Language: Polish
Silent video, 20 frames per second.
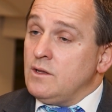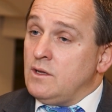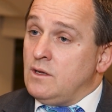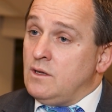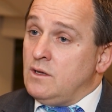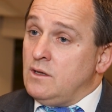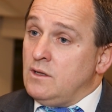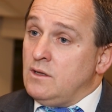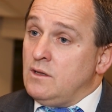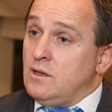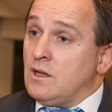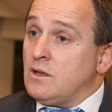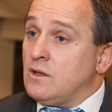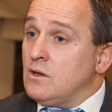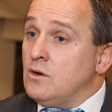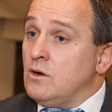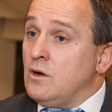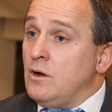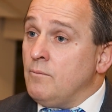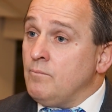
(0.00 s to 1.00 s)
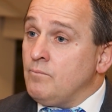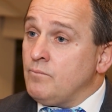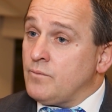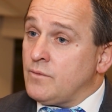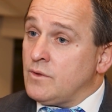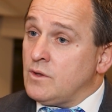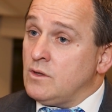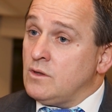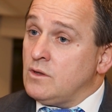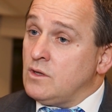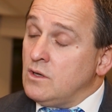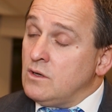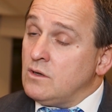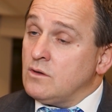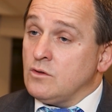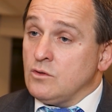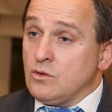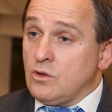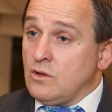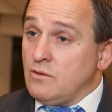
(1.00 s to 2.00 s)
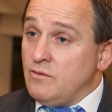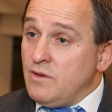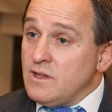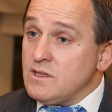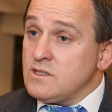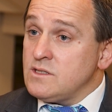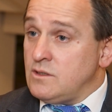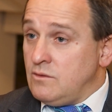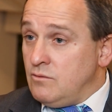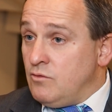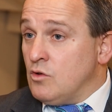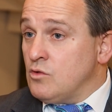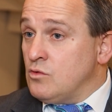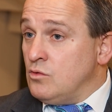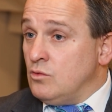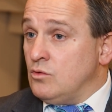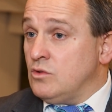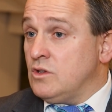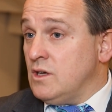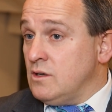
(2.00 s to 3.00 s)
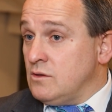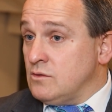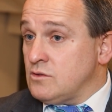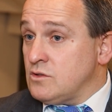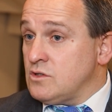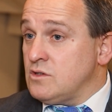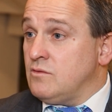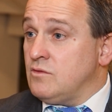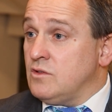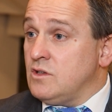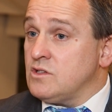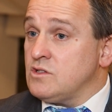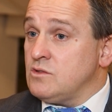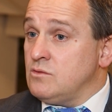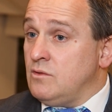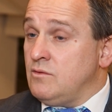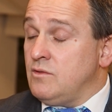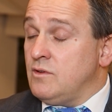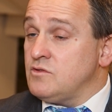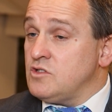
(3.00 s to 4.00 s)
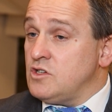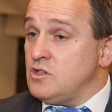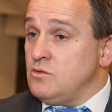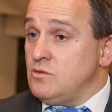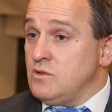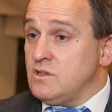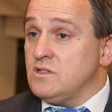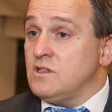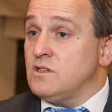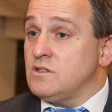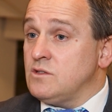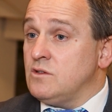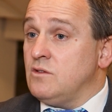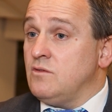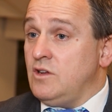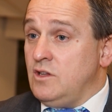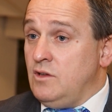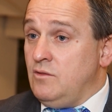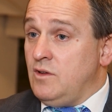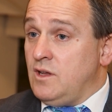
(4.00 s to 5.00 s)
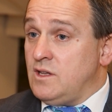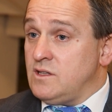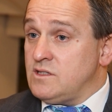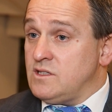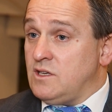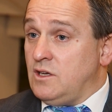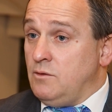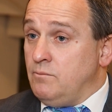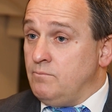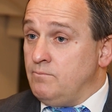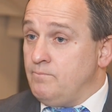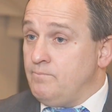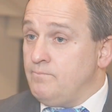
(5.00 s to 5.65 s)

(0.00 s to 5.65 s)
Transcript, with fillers: Y, dlatego mm, tych kontrowersji wokół tego, co się wydarzyło we wrześniu, jest zdecydowanie więcej.